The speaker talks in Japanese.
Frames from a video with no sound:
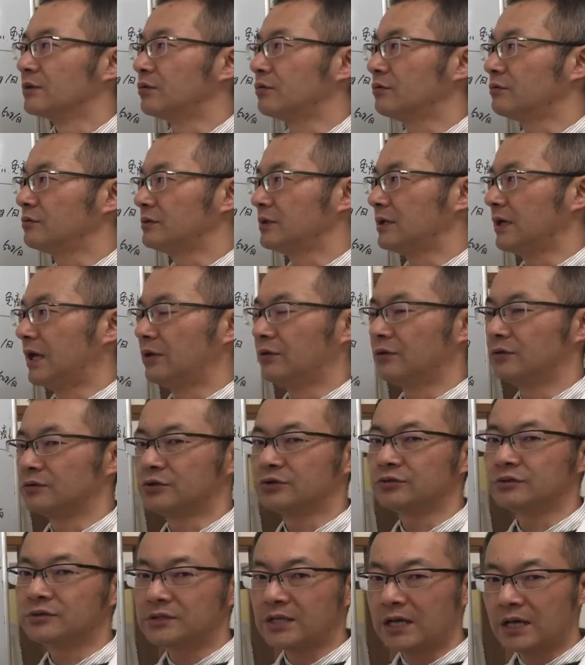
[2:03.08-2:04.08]
特にあの
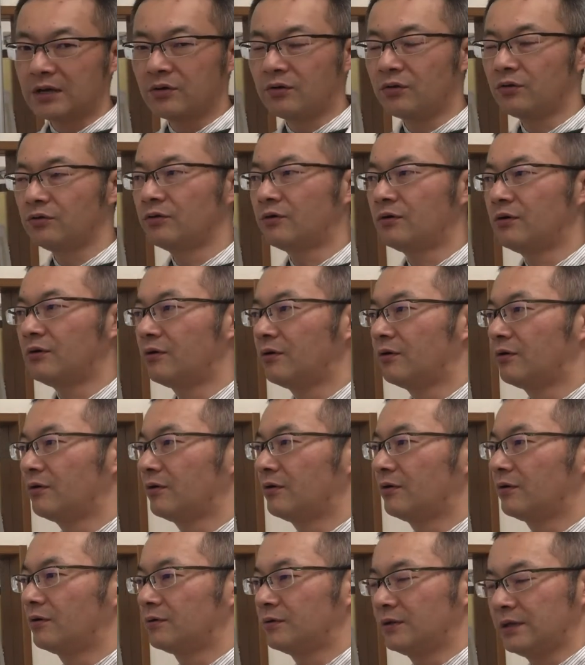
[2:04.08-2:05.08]
出産後
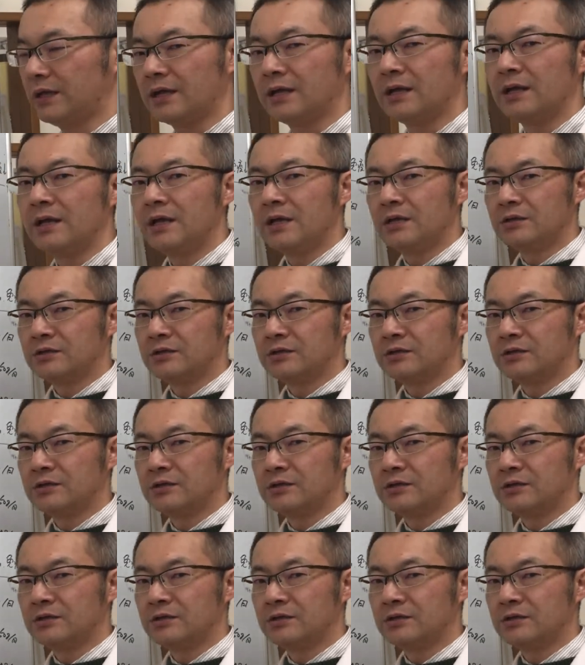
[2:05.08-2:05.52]
の、ね、